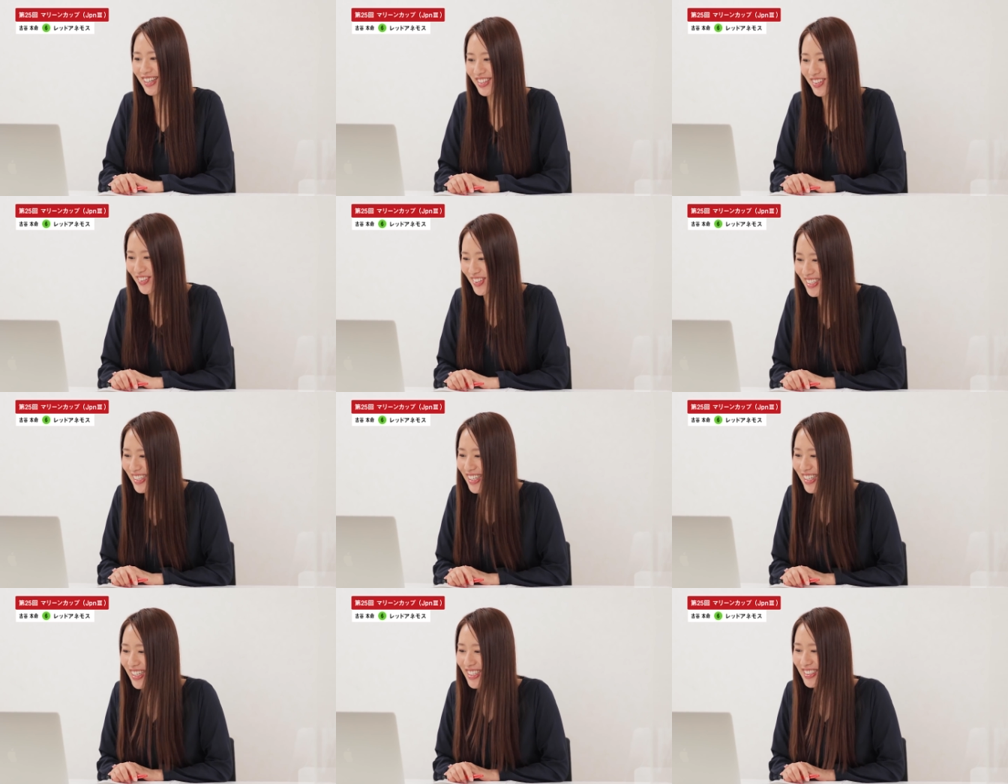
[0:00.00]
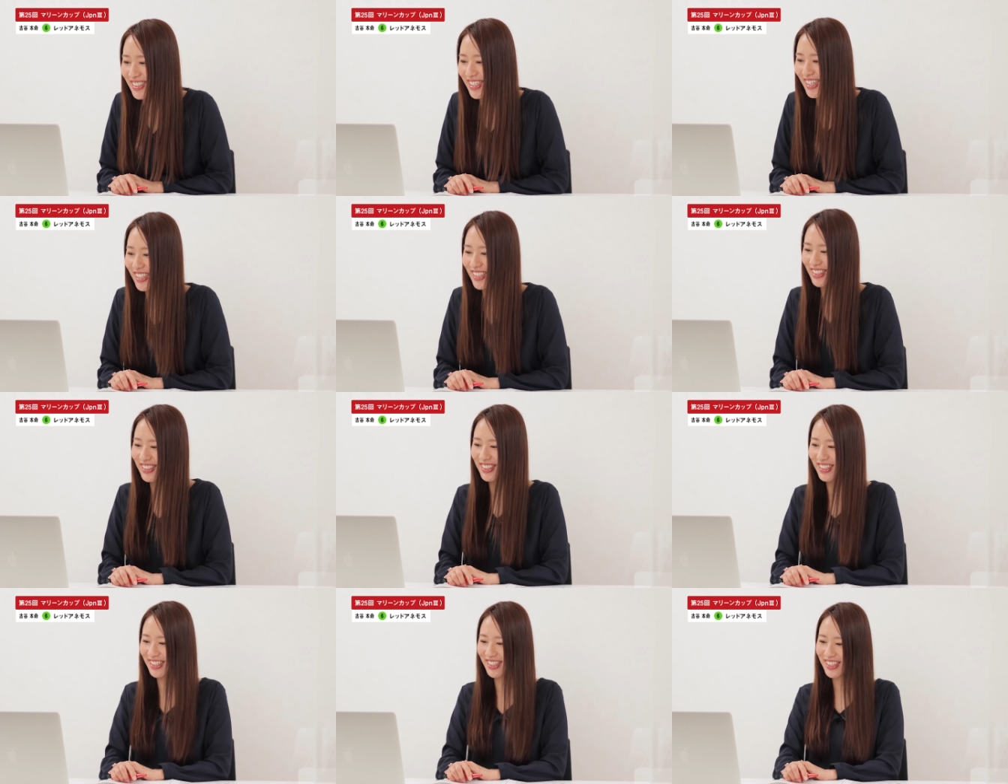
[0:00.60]
距離的には近い
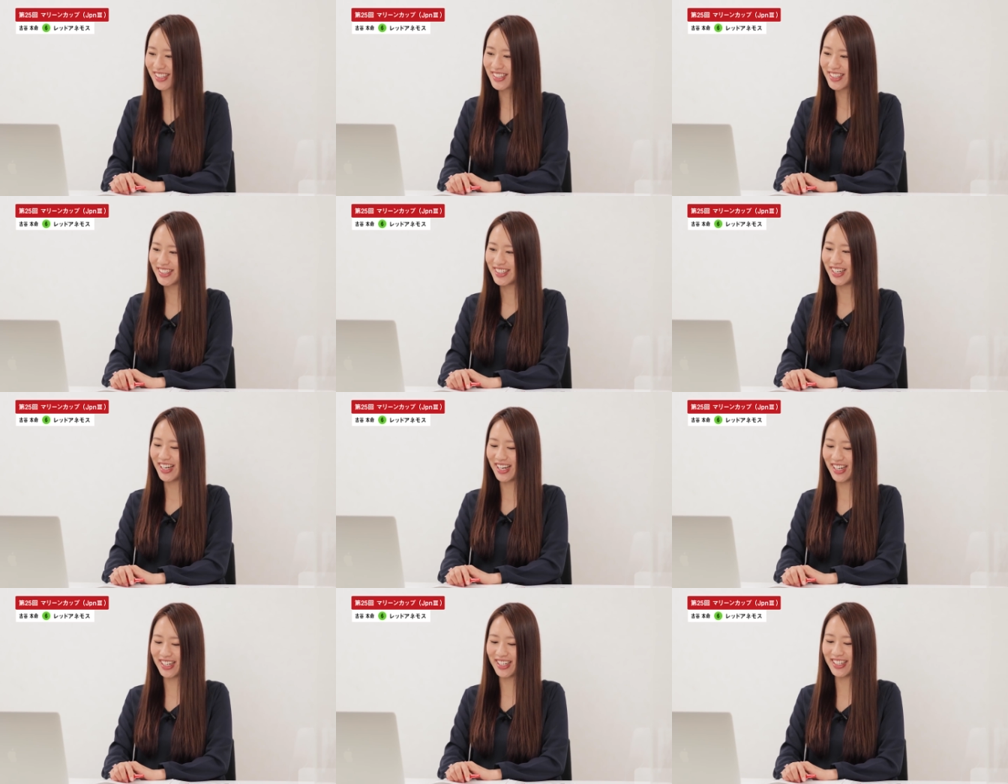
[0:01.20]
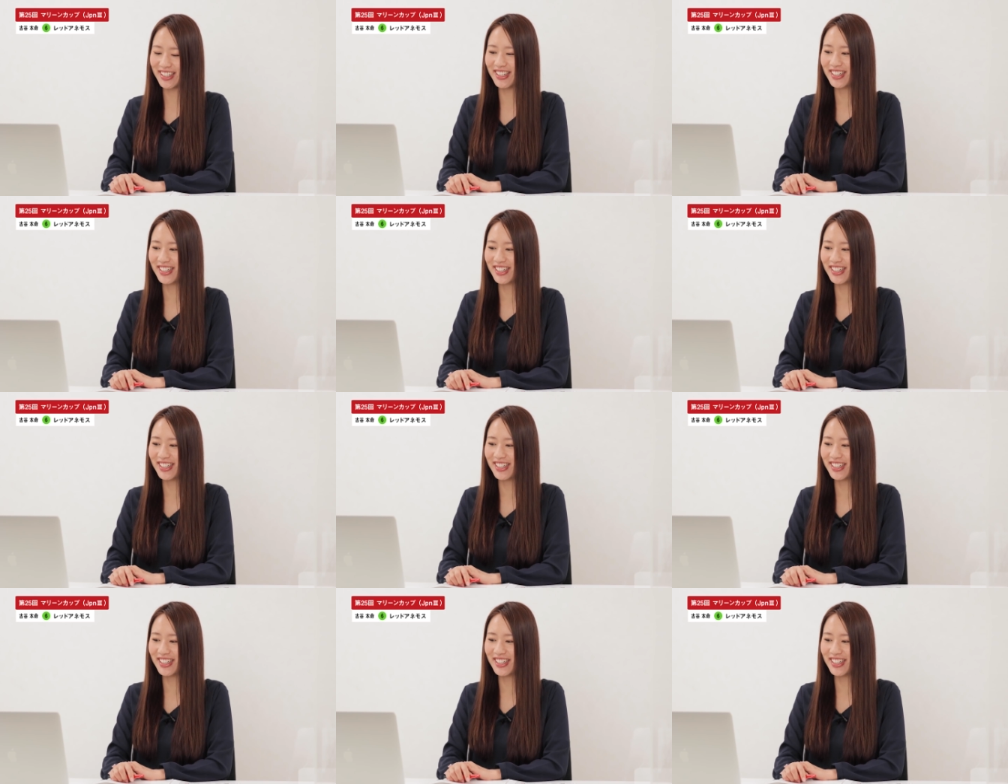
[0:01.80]
ですか。はい。